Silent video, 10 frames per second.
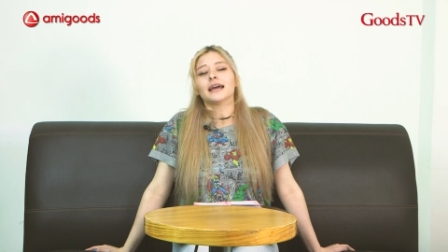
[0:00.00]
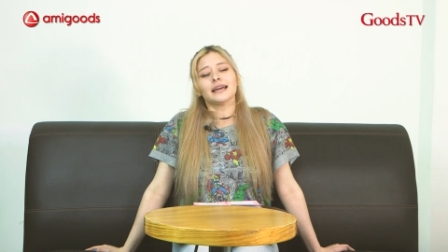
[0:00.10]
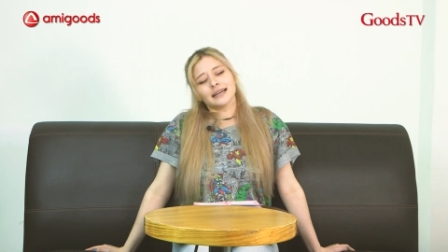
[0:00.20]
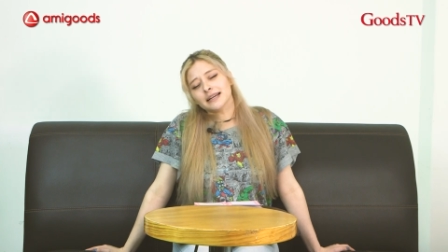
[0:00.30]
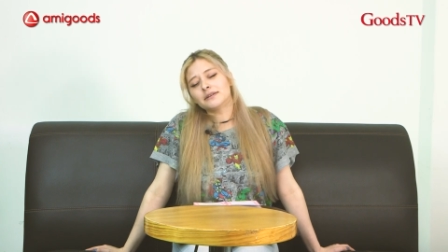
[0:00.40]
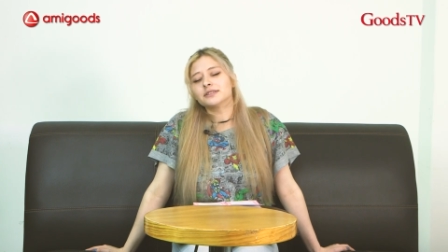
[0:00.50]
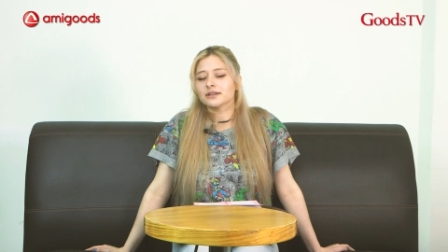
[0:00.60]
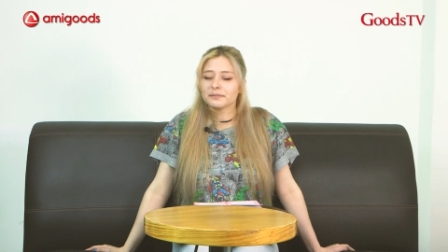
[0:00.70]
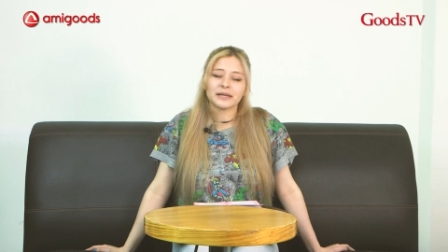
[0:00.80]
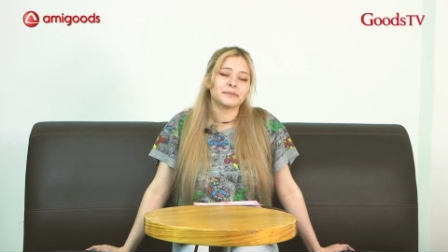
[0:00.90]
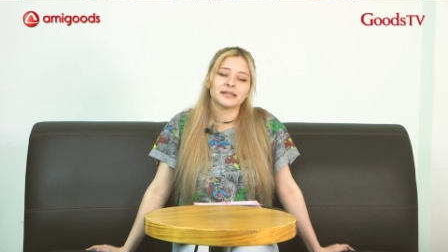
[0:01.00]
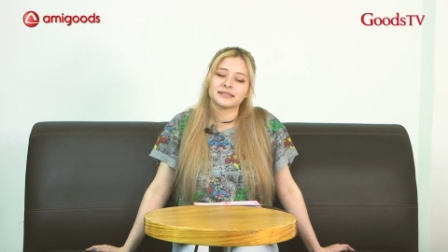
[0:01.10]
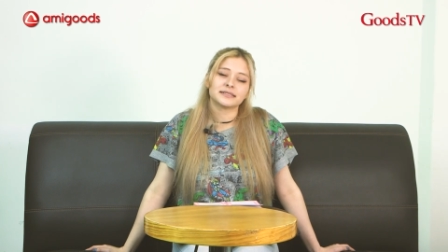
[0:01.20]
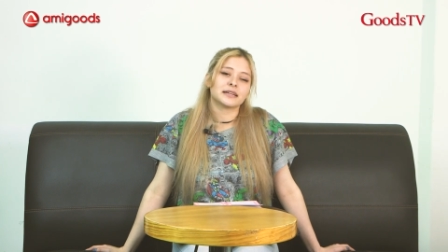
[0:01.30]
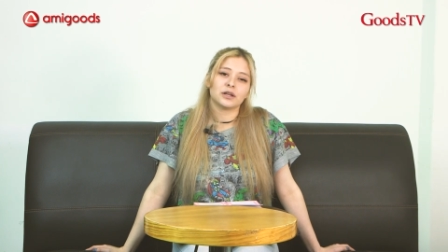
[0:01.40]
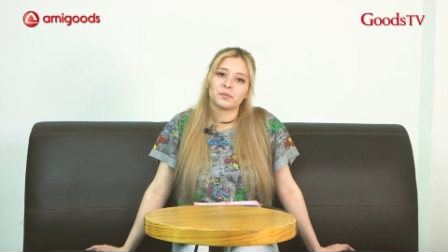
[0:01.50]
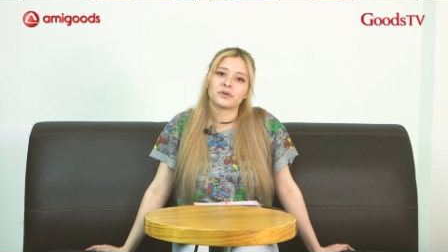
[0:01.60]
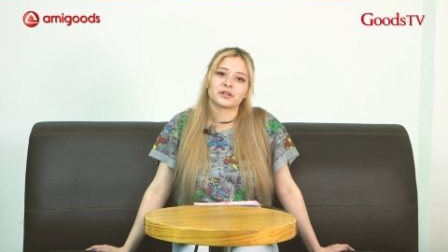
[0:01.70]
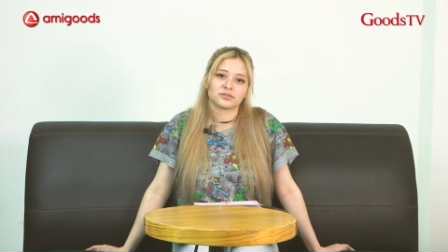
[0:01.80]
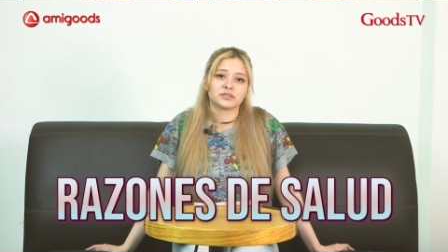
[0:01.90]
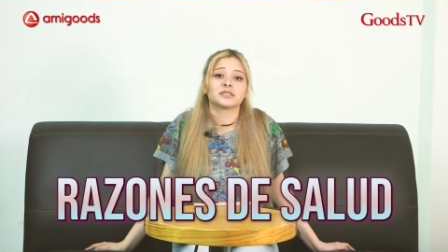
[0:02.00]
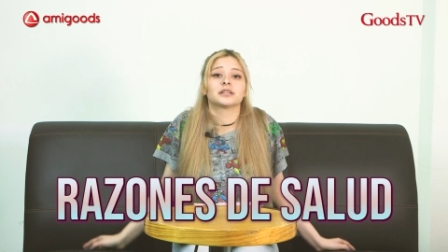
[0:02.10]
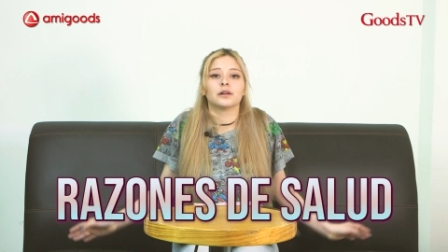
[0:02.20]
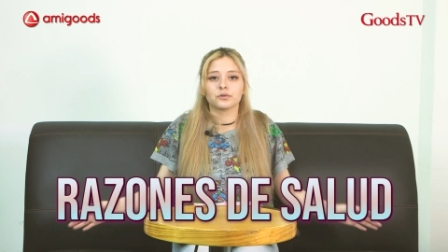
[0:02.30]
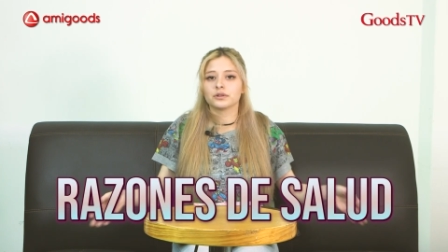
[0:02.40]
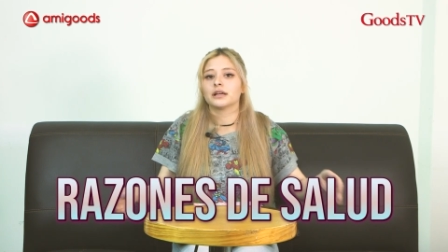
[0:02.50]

Él simplemente se salió por razones de salud.